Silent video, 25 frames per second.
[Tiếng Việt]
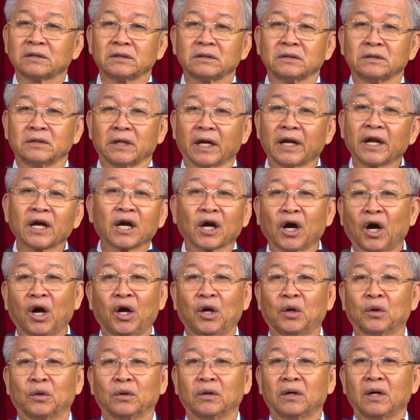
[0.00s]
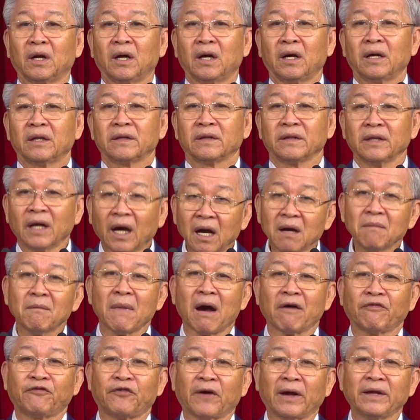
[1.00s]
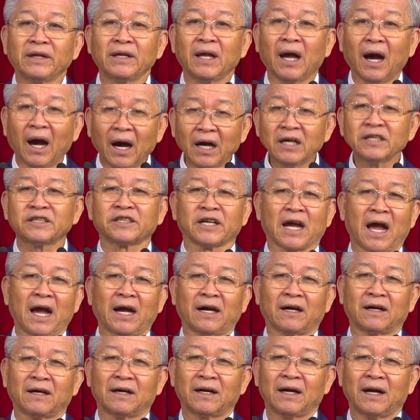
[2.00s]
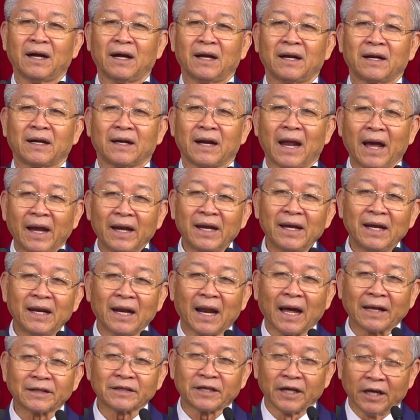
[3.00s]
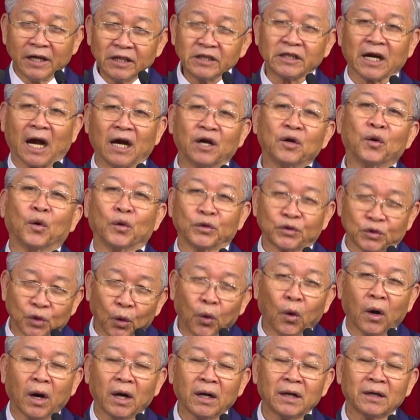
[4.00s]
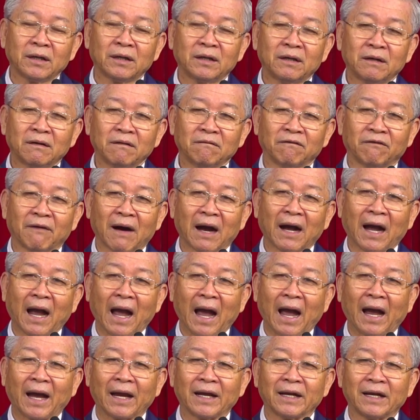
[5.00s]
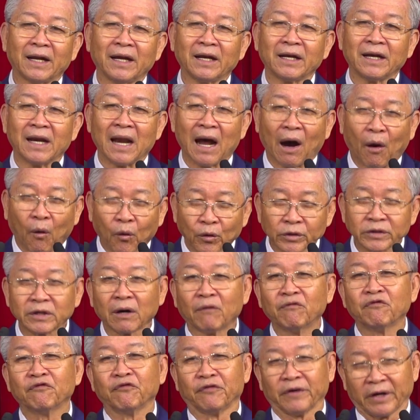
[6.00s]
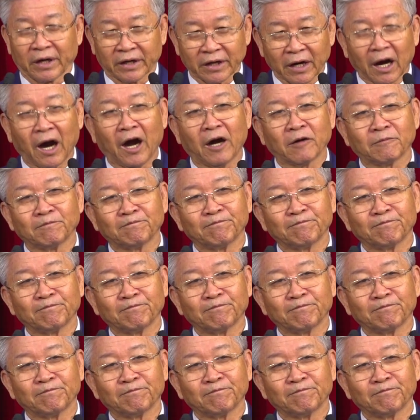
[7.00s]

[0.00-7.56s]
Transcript: Jericho, nhưng mà phải nhớ rằng đây là chiến trận của Chúa và Ngài đi đầu trong việc đó.